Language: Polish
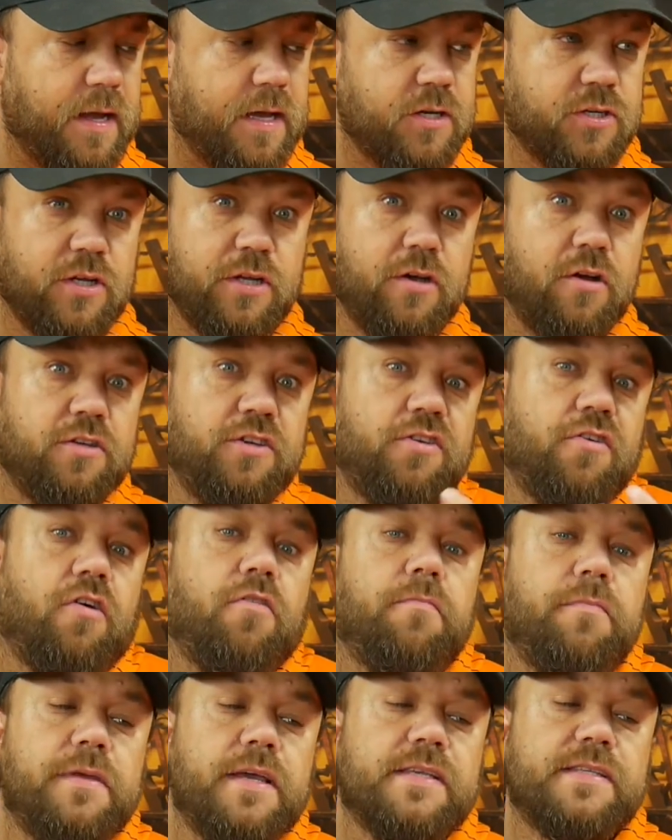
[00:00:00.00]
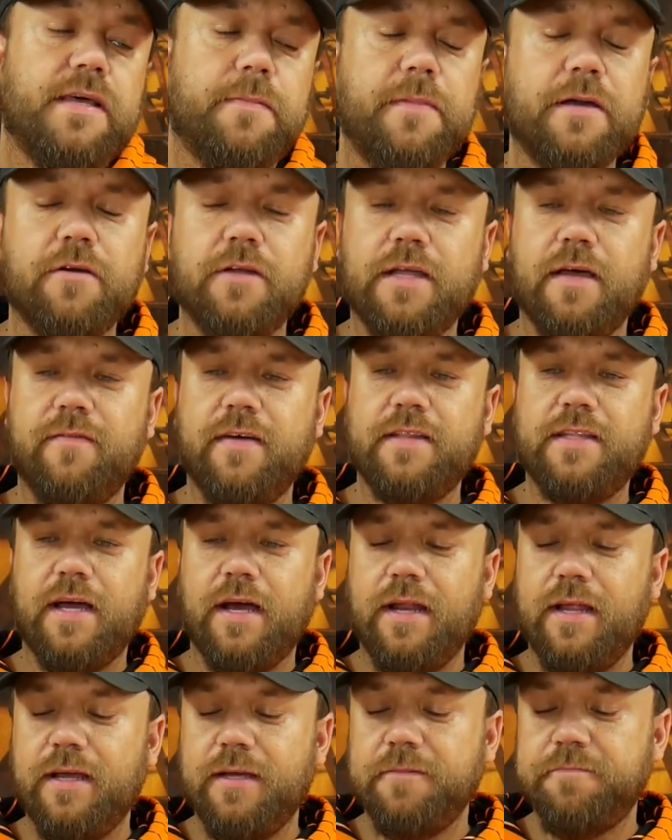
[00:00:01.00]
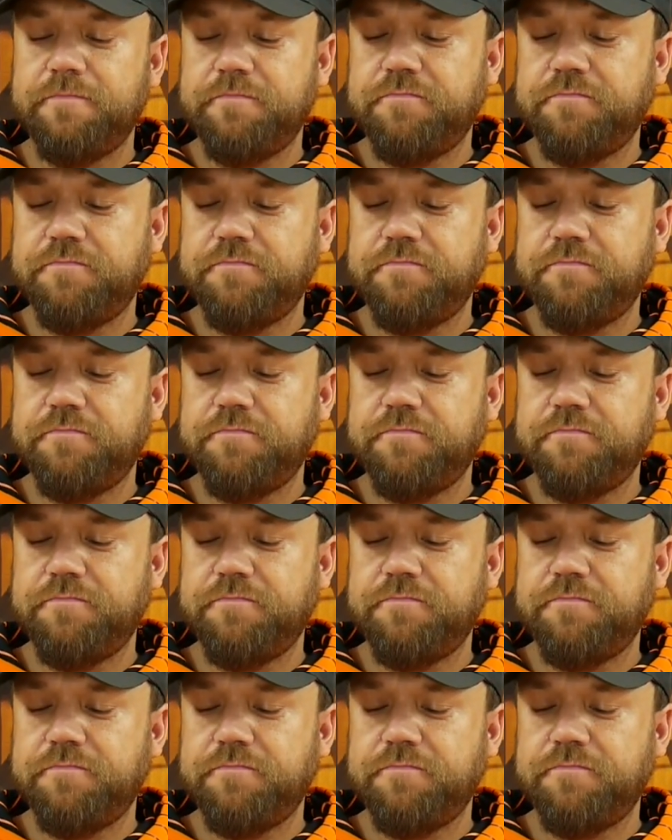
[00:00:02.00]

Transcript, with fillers: jeżeli chodzi o mnie samego nawet, ale